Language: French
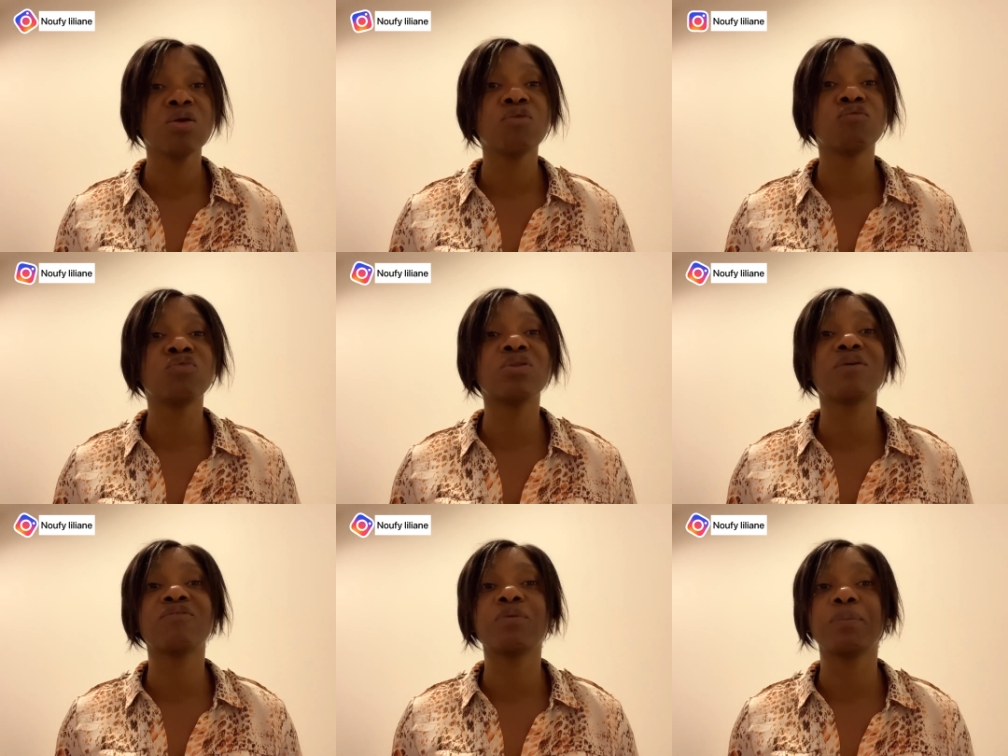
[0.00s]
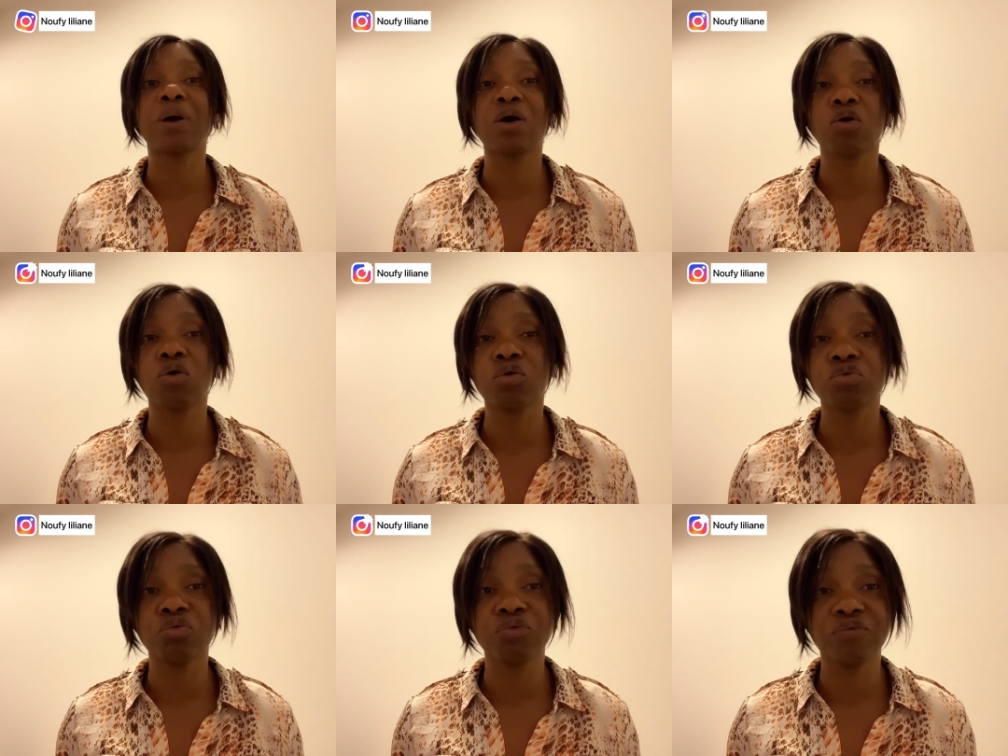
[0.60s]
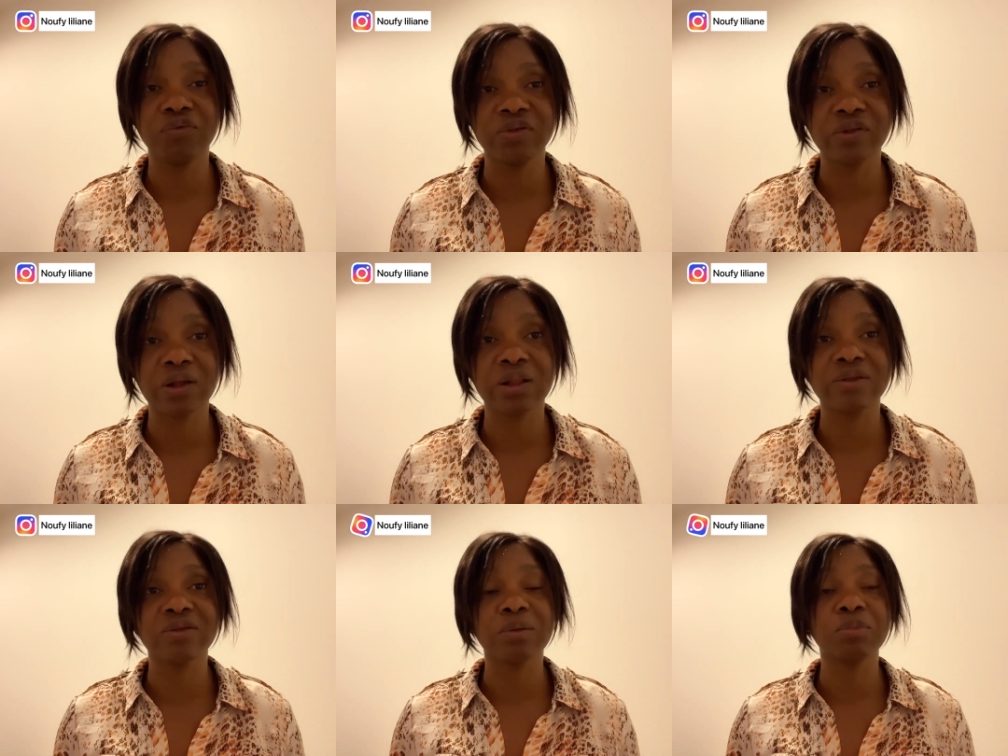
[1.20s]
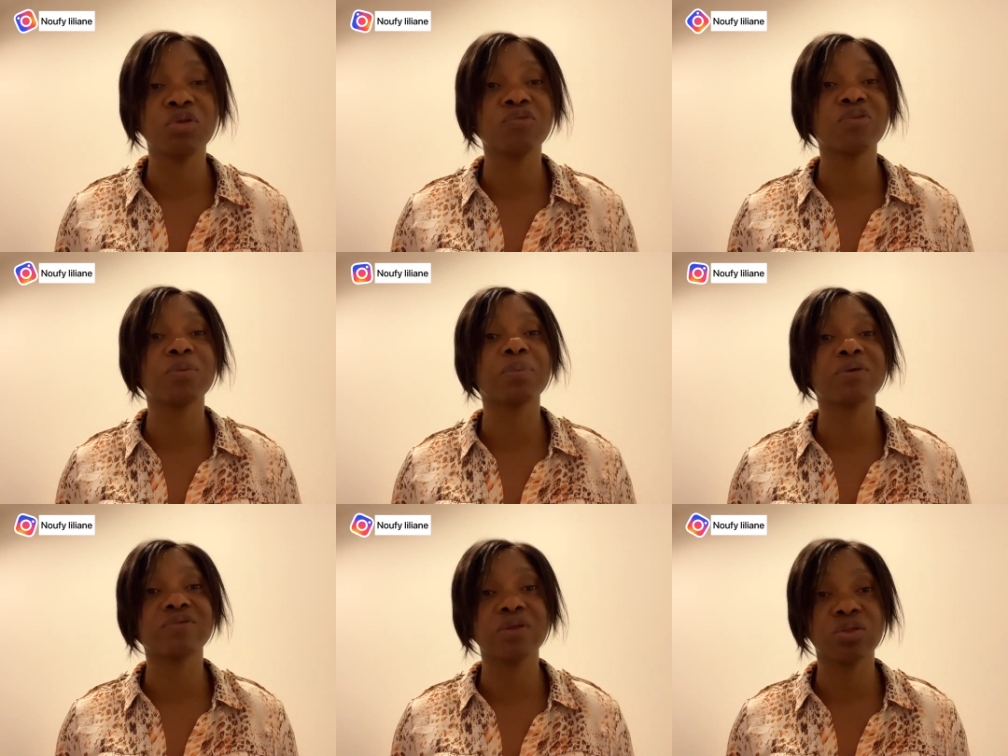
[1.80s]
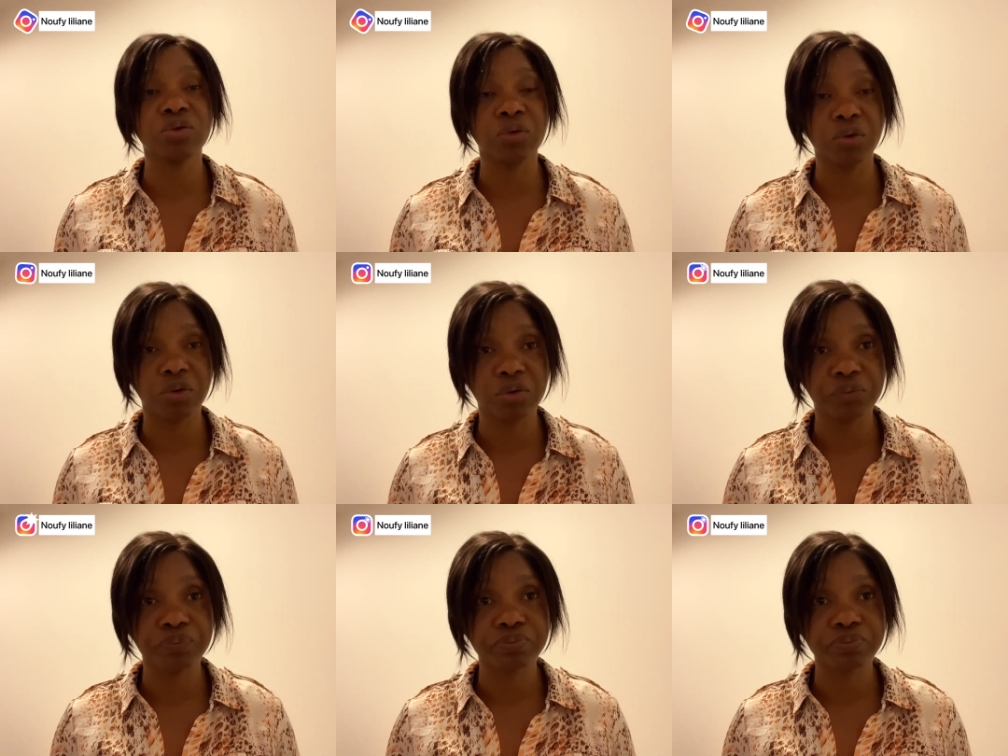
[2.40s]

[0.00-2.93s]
vous n'avez pas encore de visa. Les amis, ne faites pas cette erreur.